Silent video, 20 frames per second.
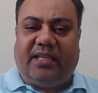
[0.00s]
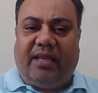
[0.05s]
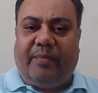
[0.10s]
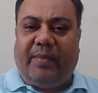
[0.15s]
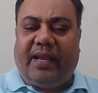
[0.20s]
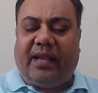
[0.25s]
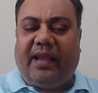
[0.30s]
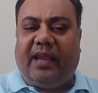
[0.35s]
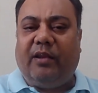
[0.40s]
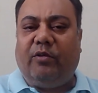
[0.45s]

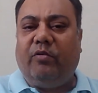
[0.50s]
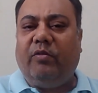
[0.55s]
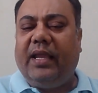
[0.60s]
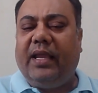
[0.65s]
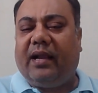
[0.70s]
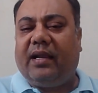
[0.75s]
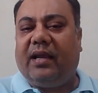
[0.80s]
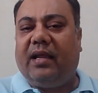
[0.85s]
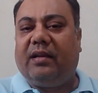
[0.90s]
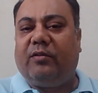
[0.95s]
में कह लो
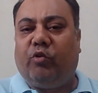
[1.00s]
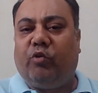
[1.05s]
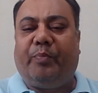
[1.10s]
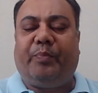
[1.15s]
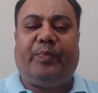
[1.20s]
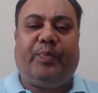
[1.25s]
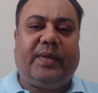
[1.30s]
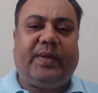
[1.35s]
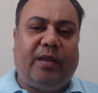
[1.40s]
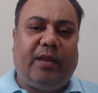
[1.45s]
अगर
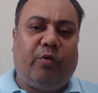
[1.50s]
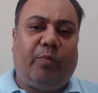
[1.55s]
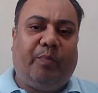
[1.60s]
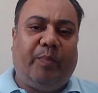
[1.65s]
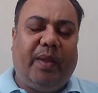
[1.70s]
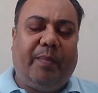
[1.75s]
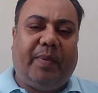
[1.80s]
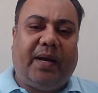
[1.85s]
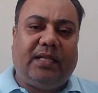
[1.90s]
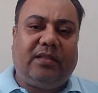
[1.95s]
ग्रुप के रूप
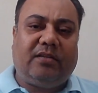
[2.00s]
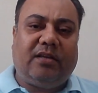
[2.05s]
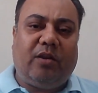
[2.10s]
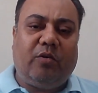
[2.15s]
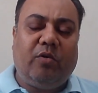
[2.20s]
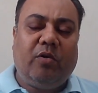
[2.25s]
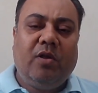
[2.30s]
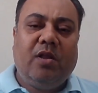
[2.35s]
में बात करो